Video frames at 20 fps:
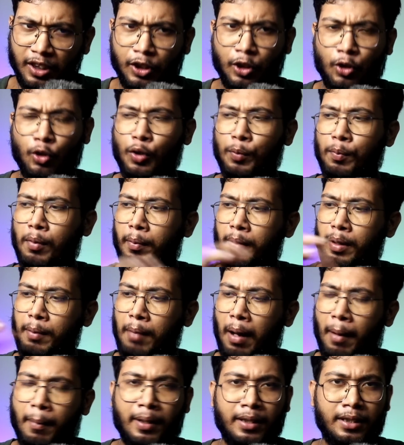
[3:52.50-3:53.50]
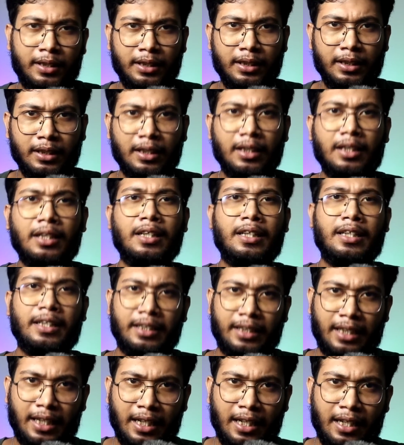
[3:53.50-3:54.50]
যেরকমভাবেই বাবাজি
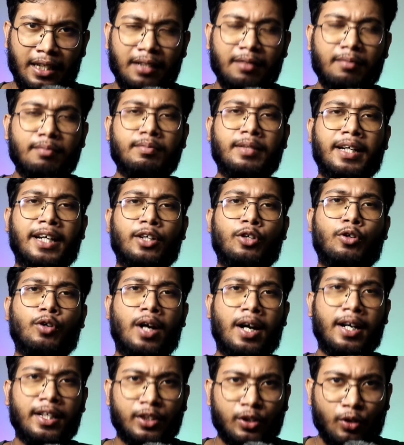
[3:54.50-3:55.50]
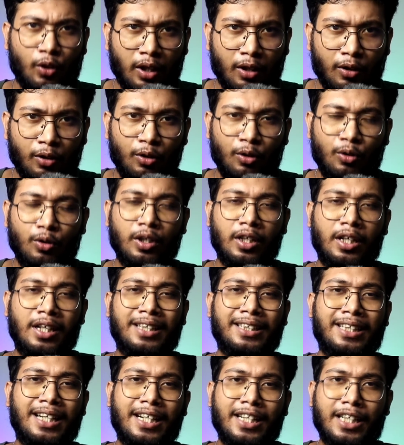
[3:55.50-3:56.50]
সে তাকে যখন অ্যারেস্ট করা হলো
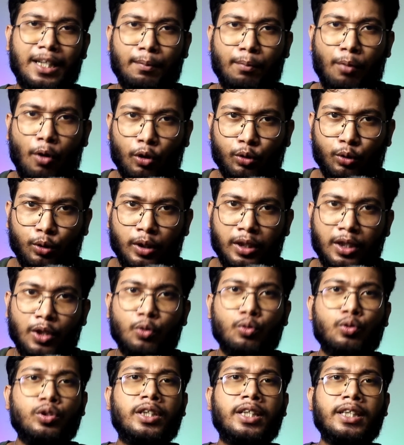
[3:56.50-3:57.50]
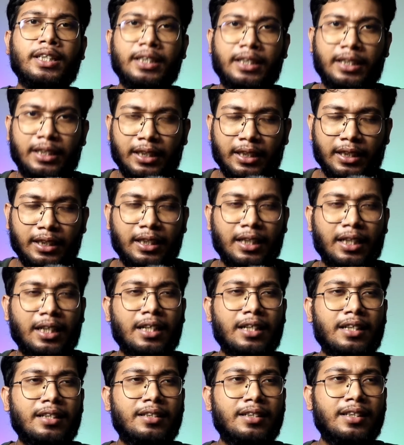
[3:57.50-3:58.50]
সে নিজের ভক্তদেরকে উস্কে দিচ্ছে
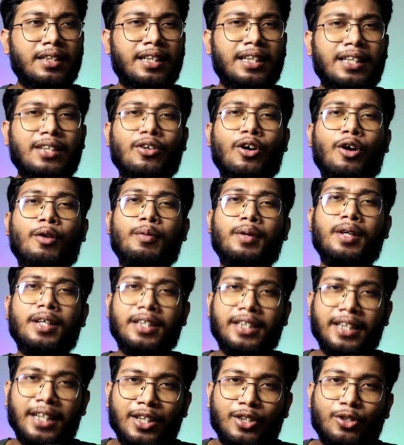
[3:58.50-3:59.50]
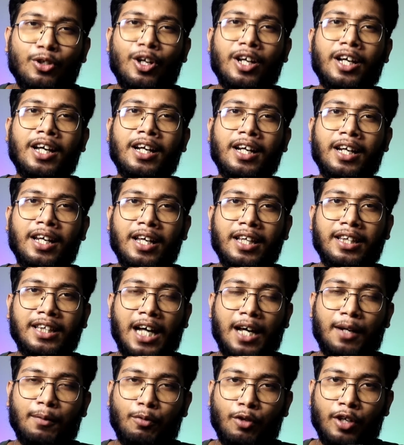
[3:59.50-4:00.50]
যে কি হবে জেলে চলে গেলে
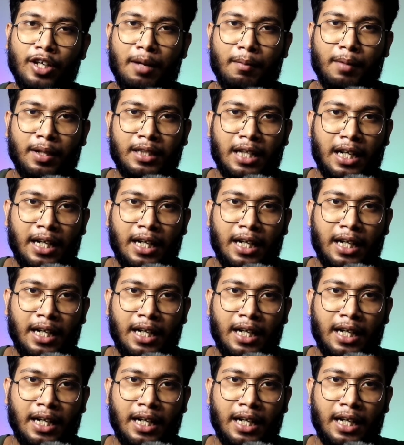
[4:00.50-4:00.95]
তারপরে আমরা